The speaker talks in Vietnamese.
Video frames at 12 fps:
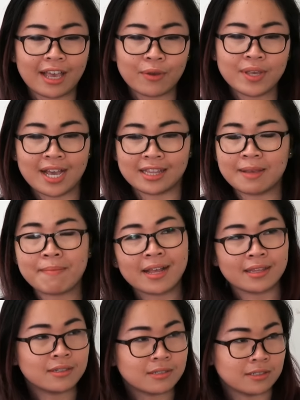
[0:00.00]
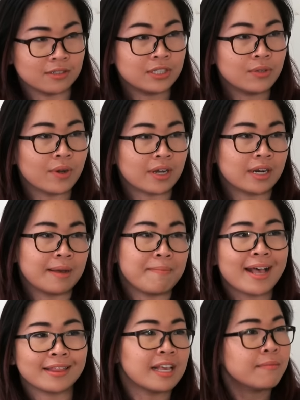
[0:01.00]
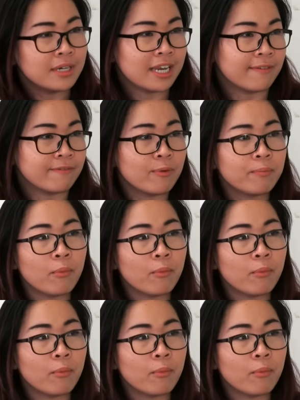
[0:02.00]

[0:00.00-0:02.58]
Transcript: kéo dài tới 3 tiếng rưỡi hoặc là 3 tiếng 15 phút